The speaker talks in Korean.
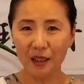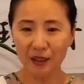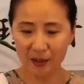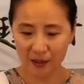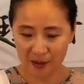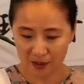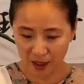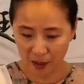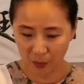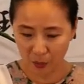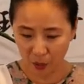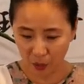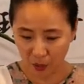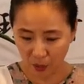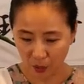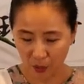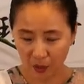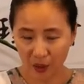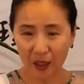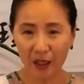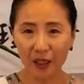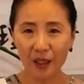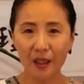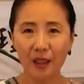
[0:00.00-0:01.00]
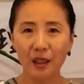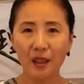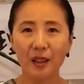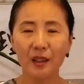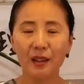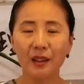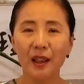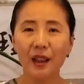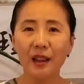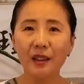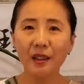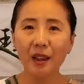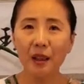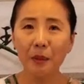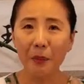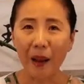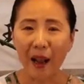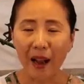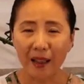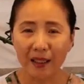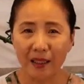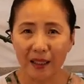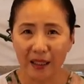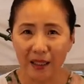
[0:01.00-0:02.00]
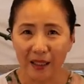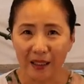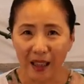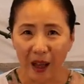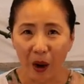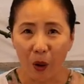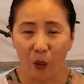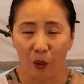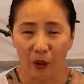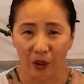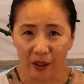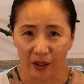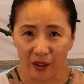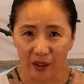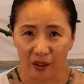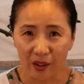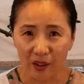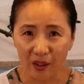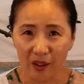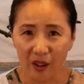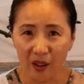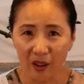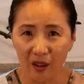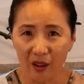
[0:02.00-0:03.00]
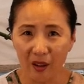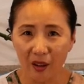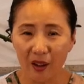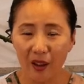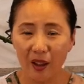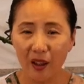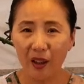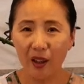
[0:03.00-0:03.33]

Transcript: 츠케모노를 굉장히 많이 나오고 있거든요.